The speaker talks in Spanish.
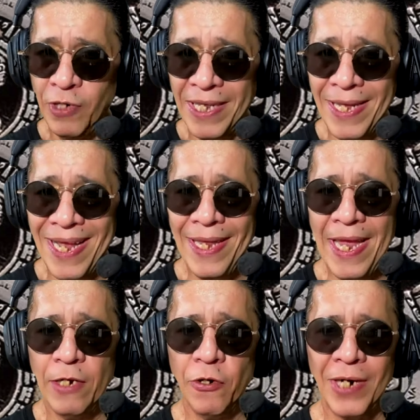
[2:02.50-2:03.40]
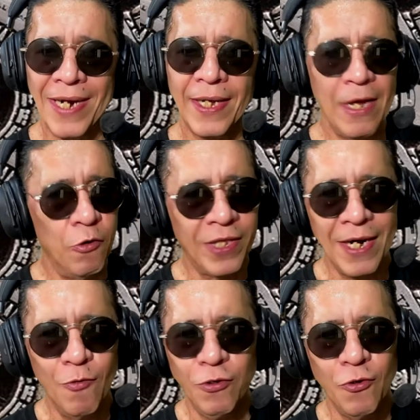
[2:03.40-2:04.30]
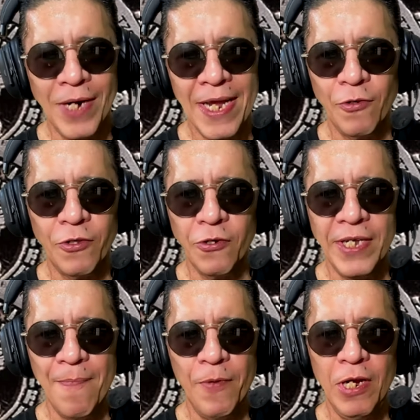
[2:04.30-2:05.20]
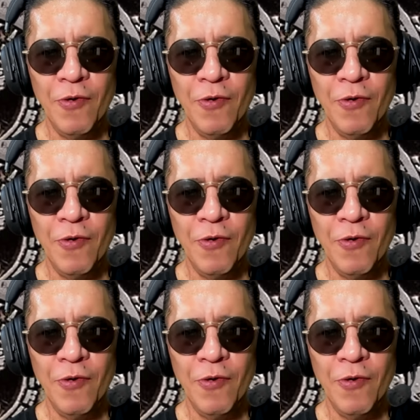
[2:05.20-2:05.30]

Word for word: se tiende a ignorar que otras culturas en otros tiempos y